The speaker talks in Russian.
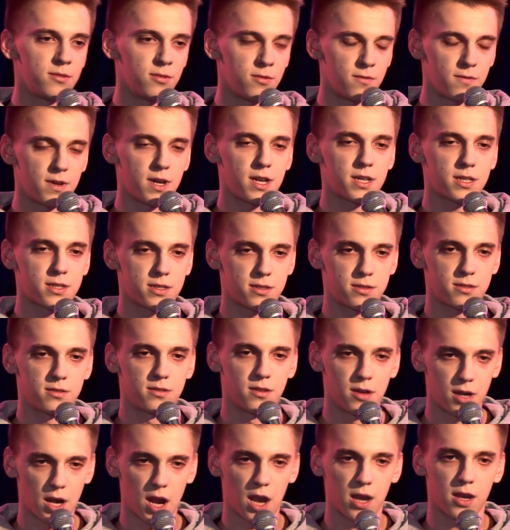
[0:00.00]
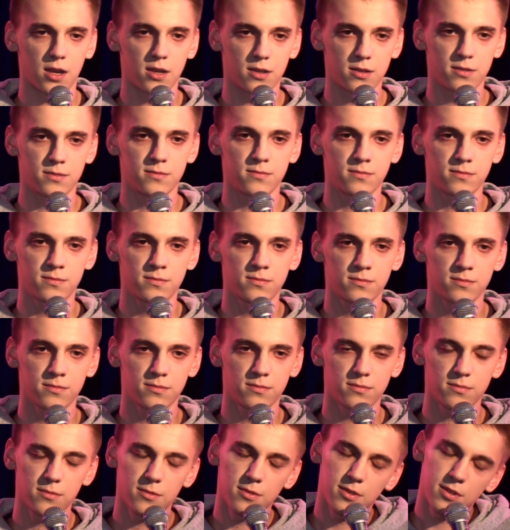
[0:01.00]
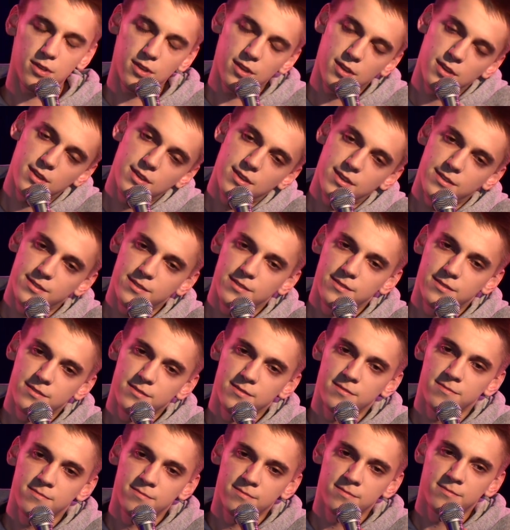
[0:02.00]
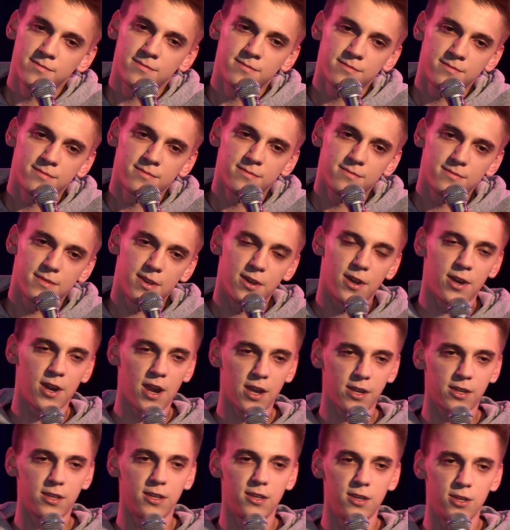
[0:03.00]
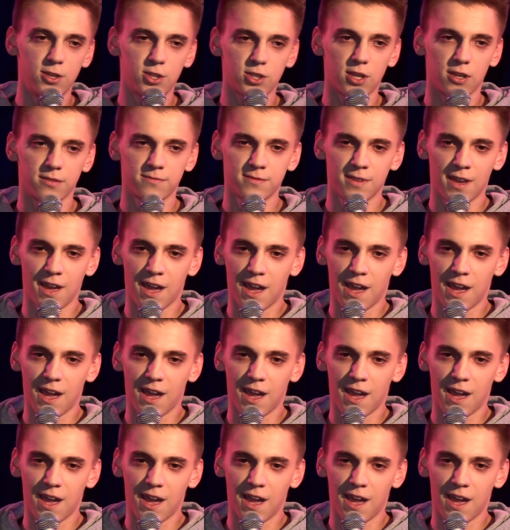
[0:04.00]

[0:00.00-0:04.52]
у вас рак. Э, рак яичка.